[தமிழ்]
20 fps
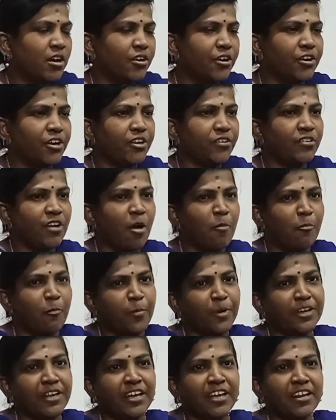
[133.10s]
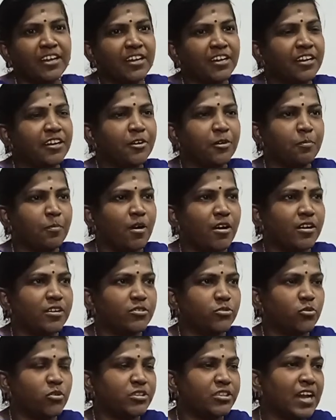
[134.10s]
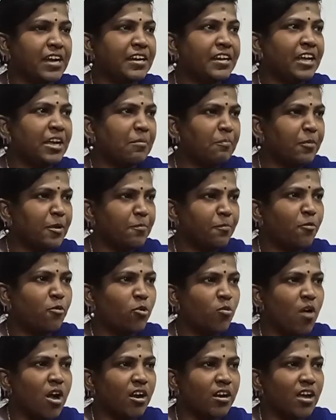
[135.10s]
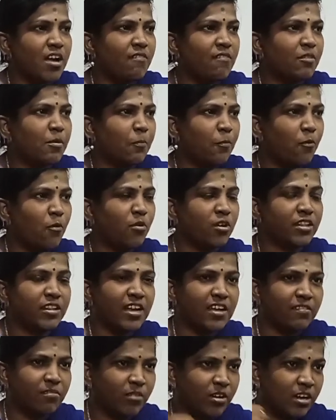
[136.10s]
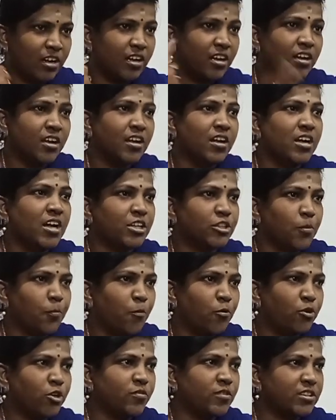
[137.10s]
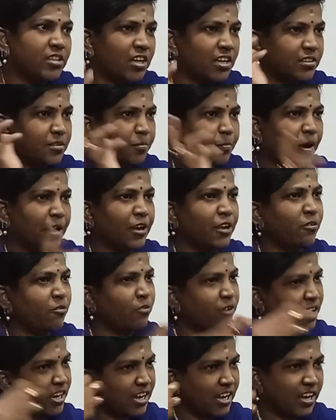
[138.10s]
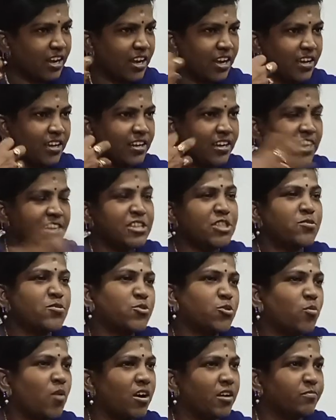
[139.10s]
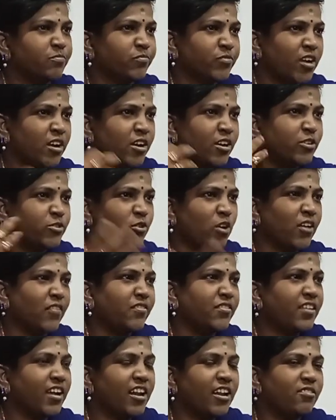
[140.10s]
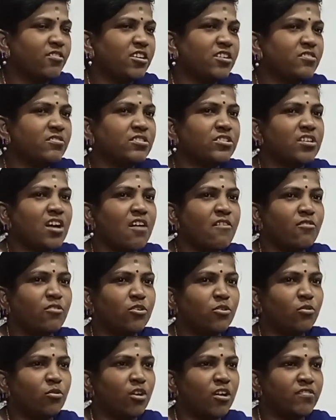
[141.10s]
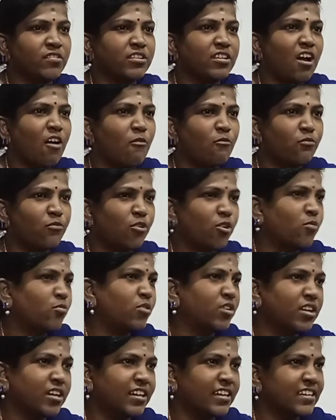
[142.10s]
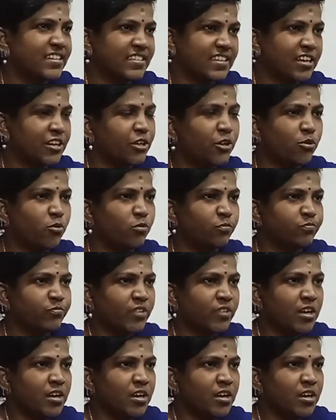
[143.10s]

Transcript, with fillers: ரெண்டு பேரும் அப்படி ஏறி கட்டிகிட்டு இருப்பாங்க ஸோ சண்டை எப்படி போடுவாங்கன்னா அவங்க போடலாம் அவங்க அந்த பொண்ணு வந்து அந்த பையனுடைய க கடிச்சு வச்சுருவாங்க ஸோ அந்த அளவுக்கு வந்து அவங்களுக்குள்ளே வந்து அவ்வளோ சண்டை இருக்கும்